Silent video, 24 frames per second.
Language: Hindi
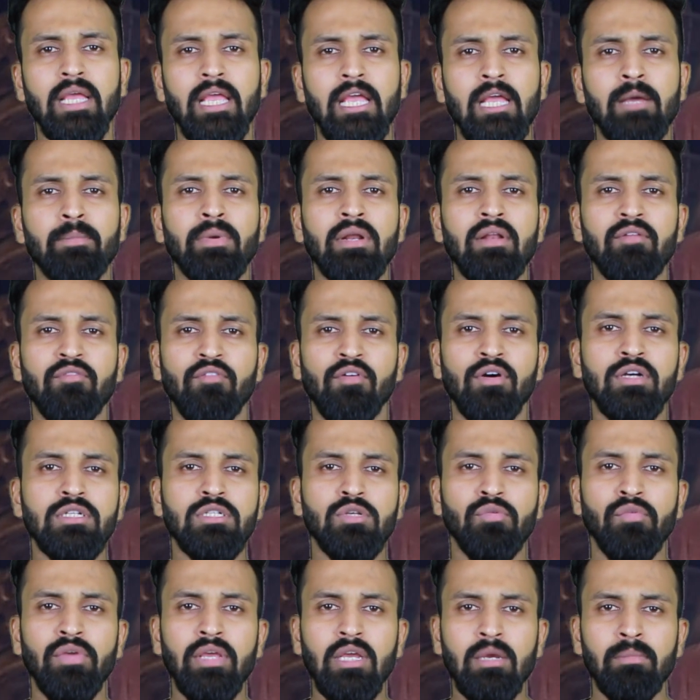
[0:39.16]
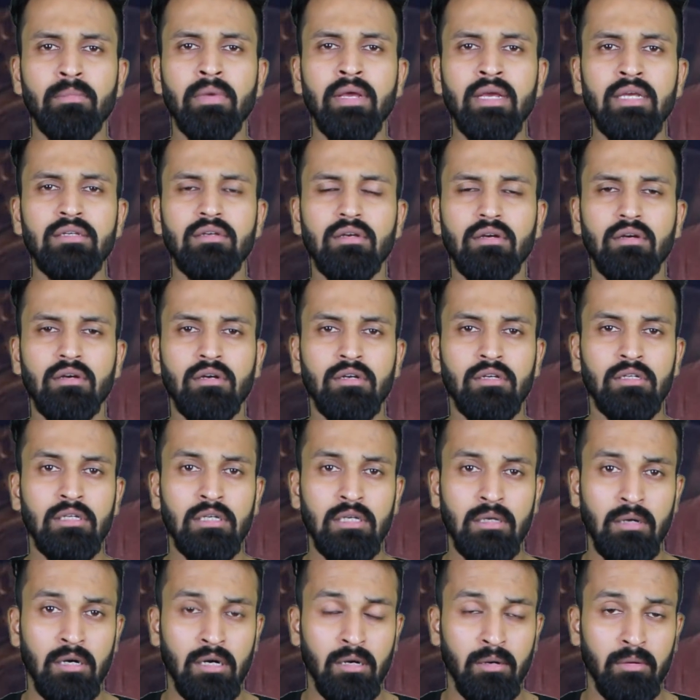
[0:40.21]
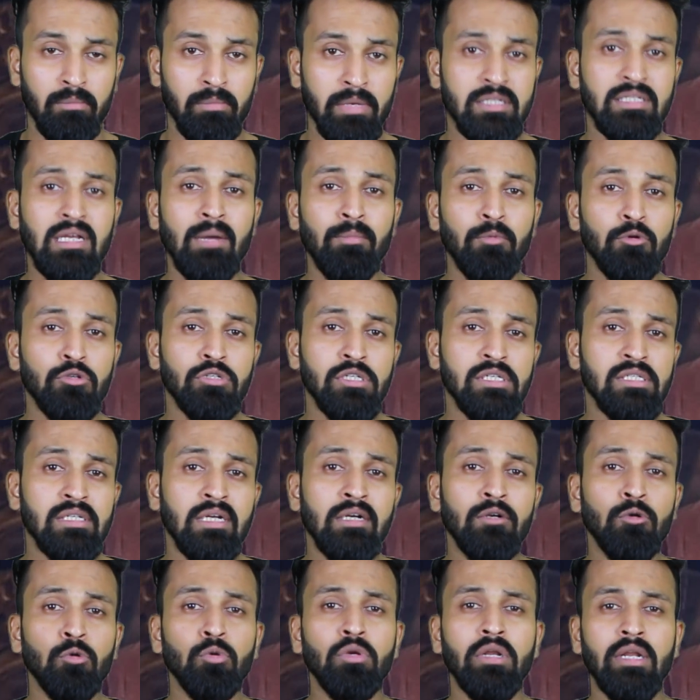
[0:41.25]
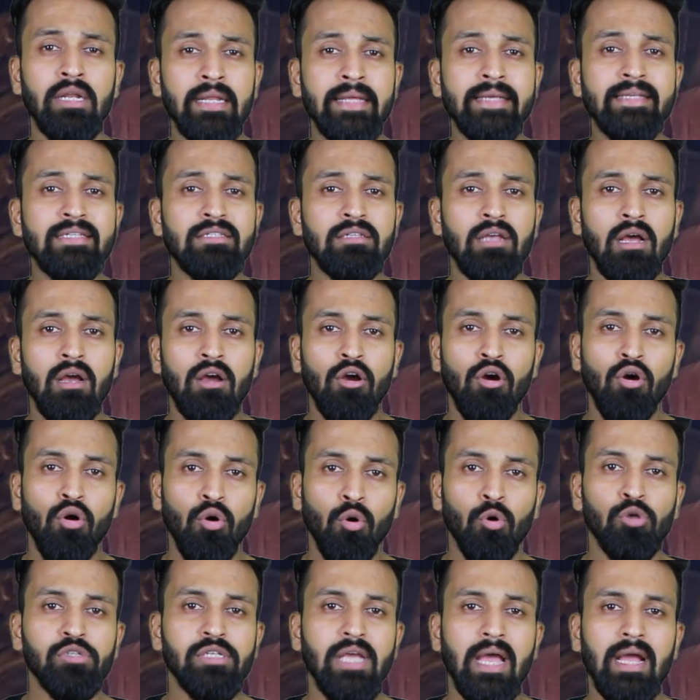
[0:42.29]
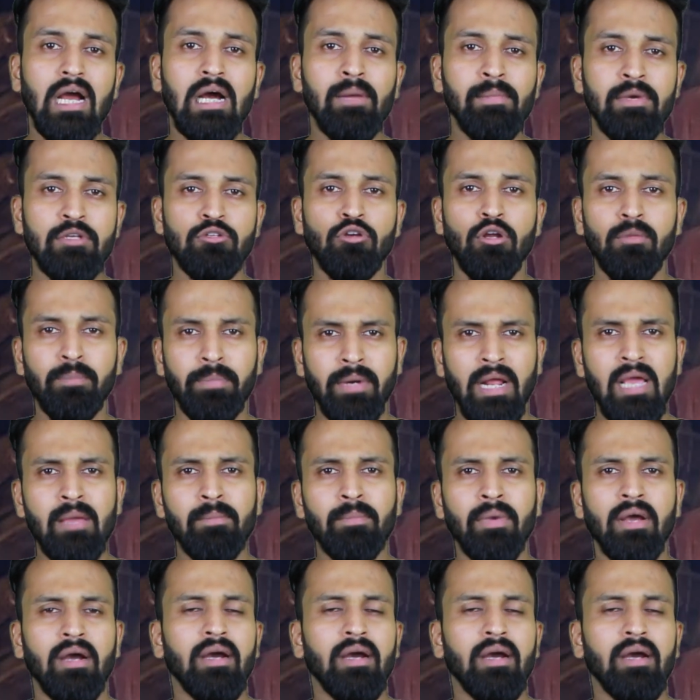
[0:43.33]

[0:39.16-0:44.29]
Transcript: से अप्रैल फर्स्ट वीक में मिर्ज़ापुर सीज़न टू रिलीज़ हो जाएगा अमेज़ॉन प्राइम पर